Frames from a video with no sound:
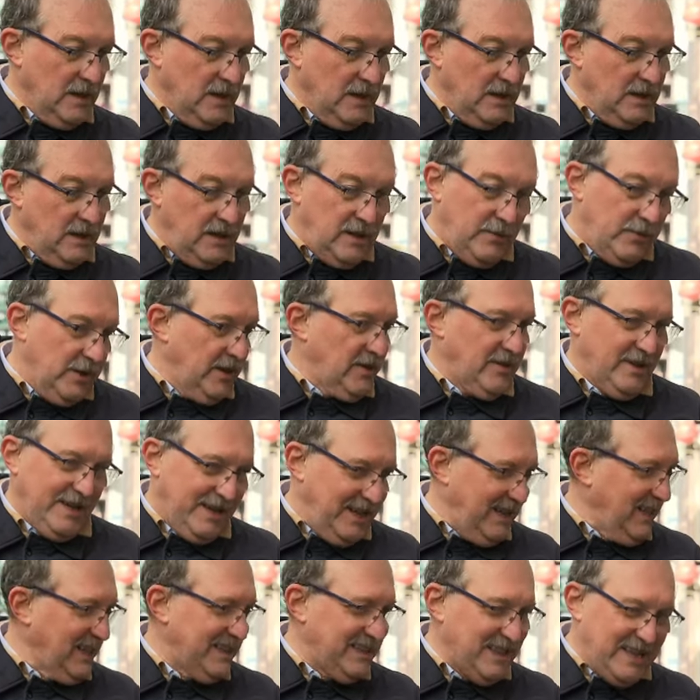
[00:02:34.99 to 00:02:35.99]
Y bueno, en,
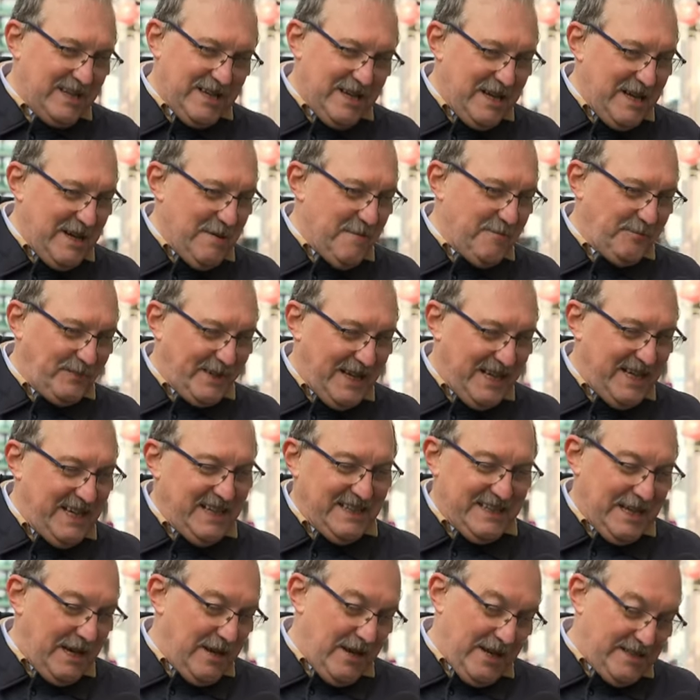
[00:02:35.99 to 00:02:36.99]
este, en
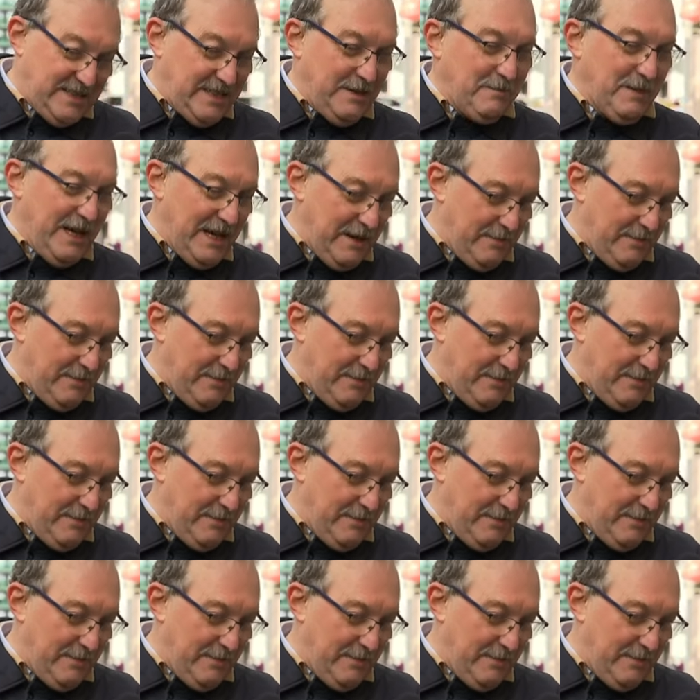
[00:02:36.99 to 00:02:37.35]
esta semana